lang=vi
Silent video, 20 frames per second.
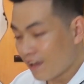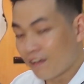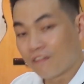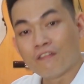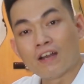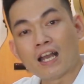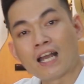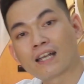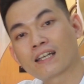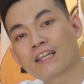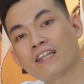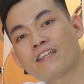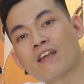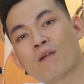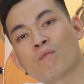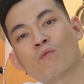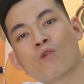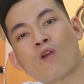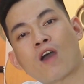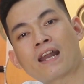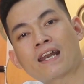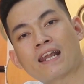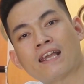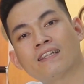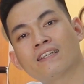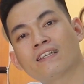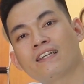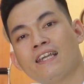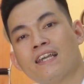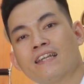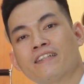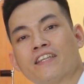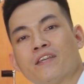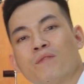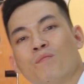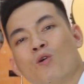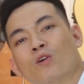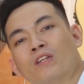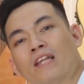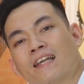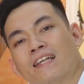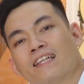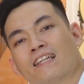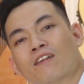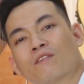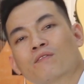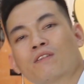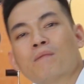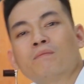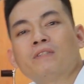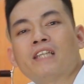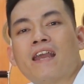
Và cái dòng loa này khi anh chị mua tại Guitar Đồng Tâm